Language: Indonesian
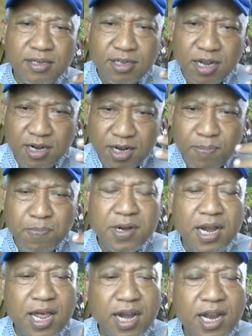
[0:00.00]
dan
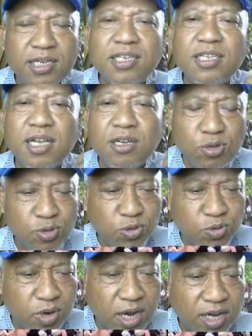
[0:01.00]
kebenaran serta
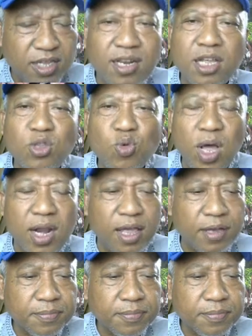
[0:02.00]
kejujuran intelektualnya.